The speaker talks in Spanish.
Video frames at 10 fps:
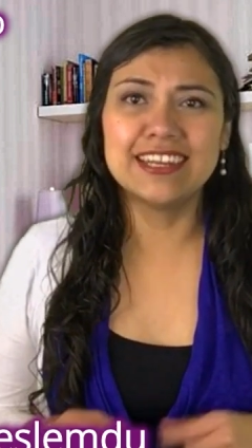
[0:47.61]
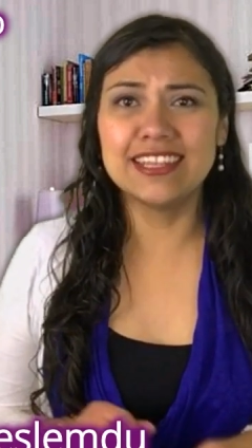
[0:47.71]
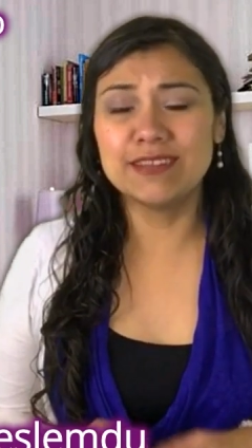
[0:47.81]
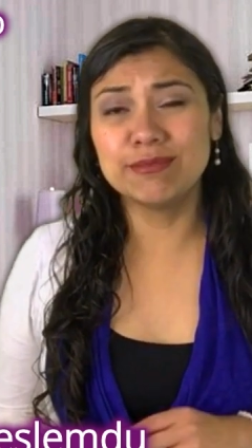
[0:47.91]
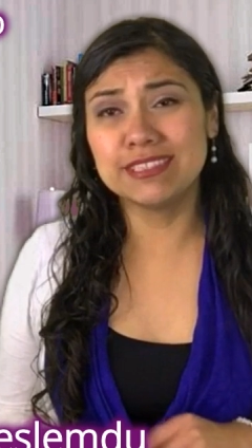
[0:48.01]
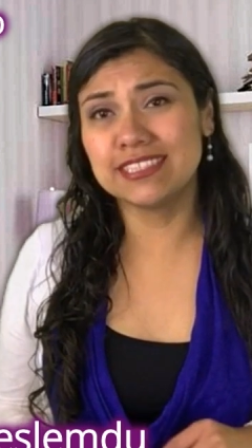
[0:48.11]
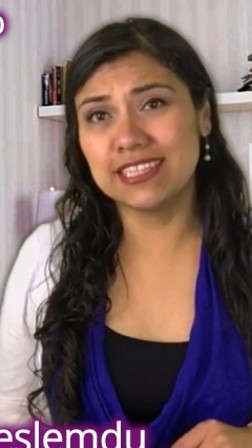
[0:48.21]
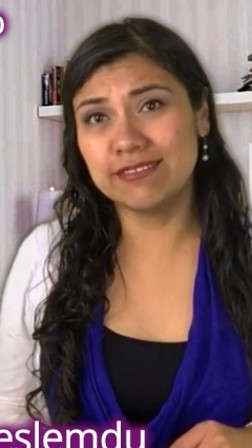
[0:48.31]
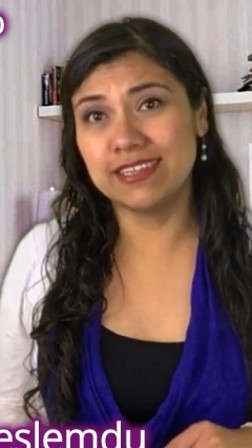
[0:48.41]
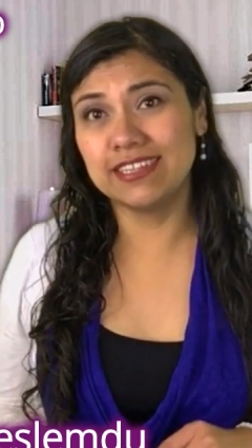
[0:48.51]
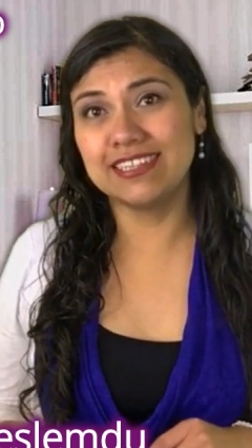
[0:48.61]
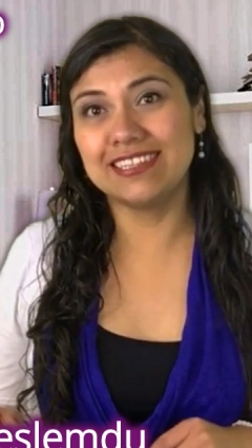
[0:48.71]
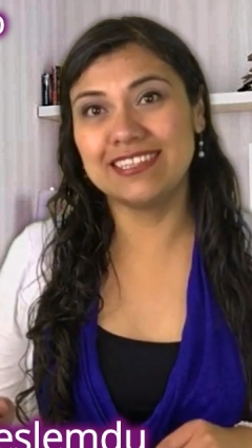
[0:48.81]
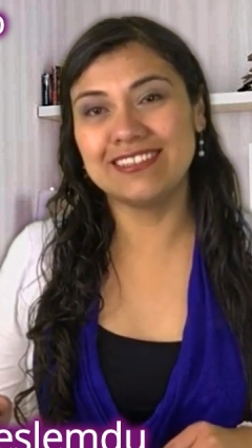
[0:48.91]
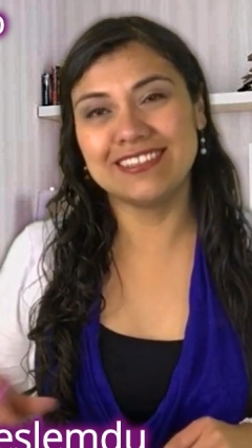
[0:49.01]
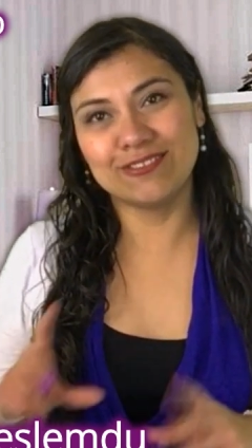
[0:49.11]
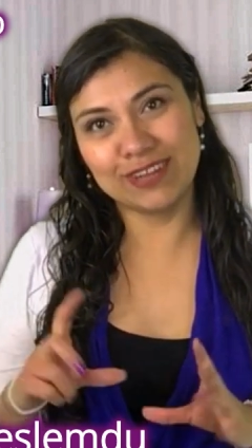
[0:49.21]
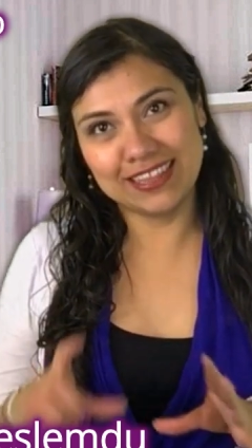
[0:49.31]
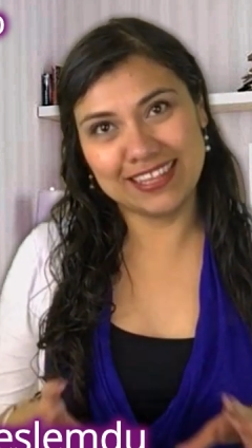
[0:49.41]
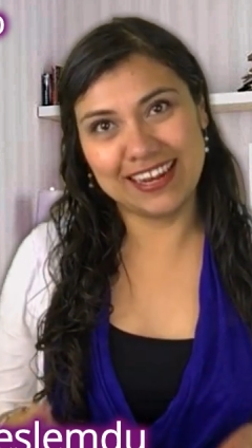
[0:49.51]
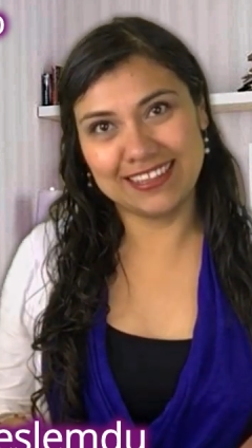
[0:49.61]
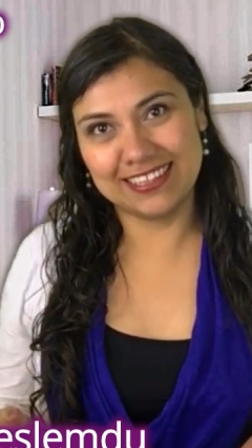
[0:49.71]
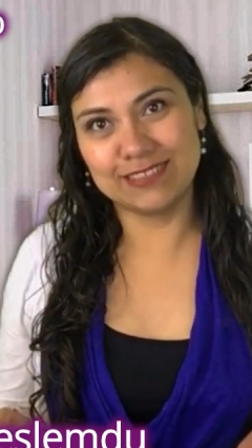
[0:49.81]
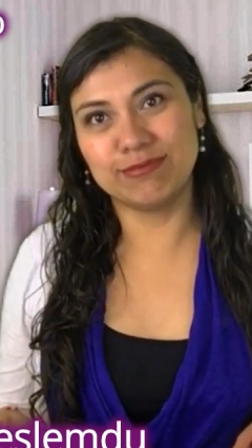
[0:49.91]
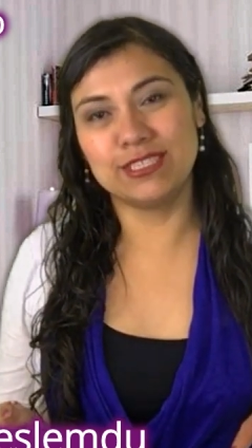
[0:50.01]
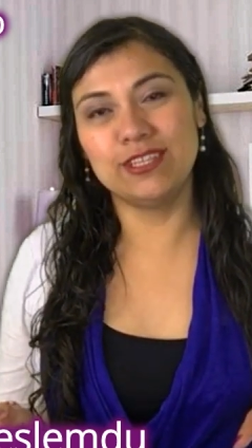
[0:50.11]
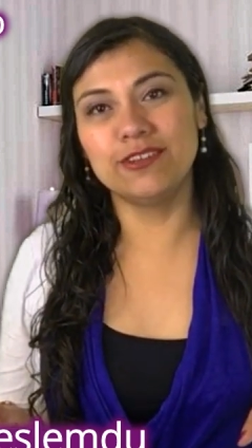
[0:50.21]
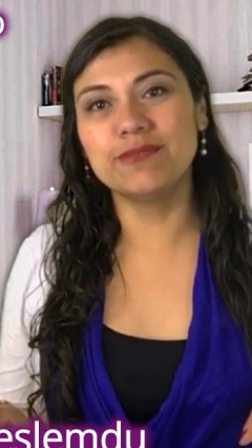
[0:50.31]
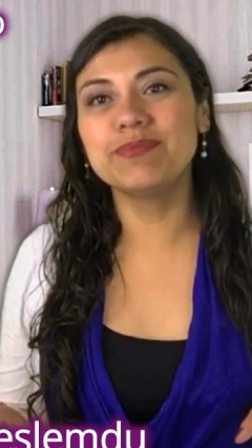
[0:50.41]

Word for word: Nada más escriban eh, durante la transmisión